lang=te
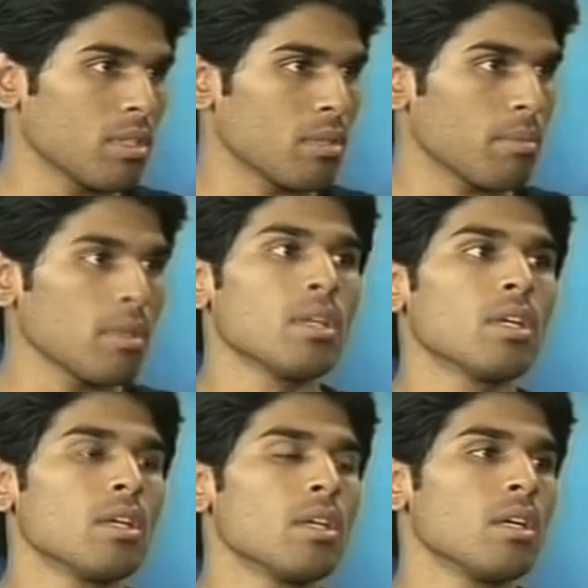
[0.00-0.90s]
తప్ప
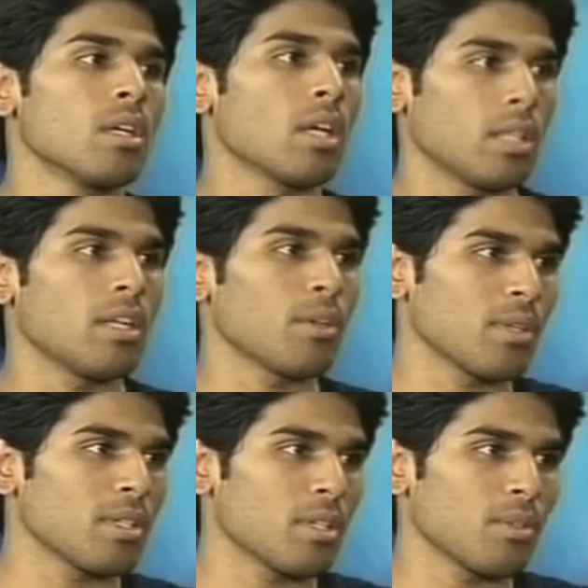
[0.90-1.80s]

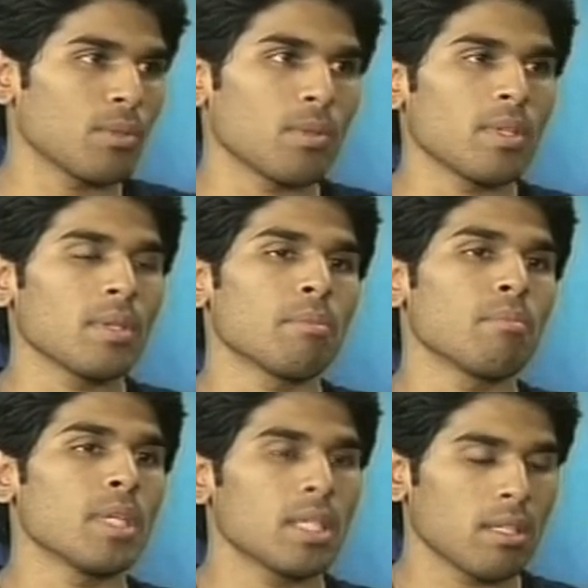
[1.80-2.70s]
కథానాయకుడిగా చేద్దాం అనుకోలే
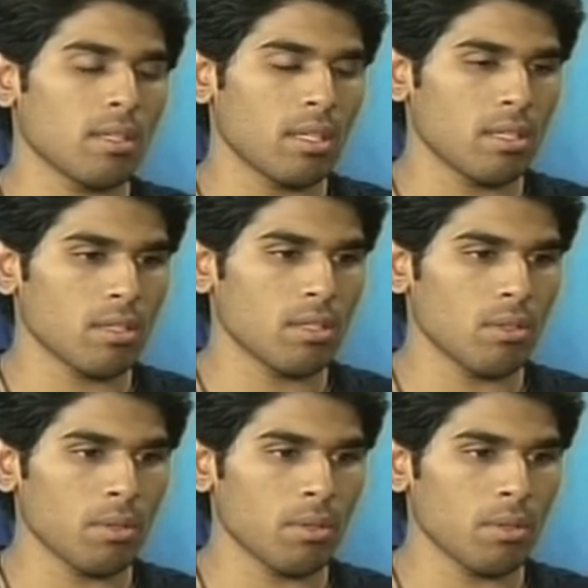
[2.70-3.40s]
బట్ ఇండస్ట్రీలో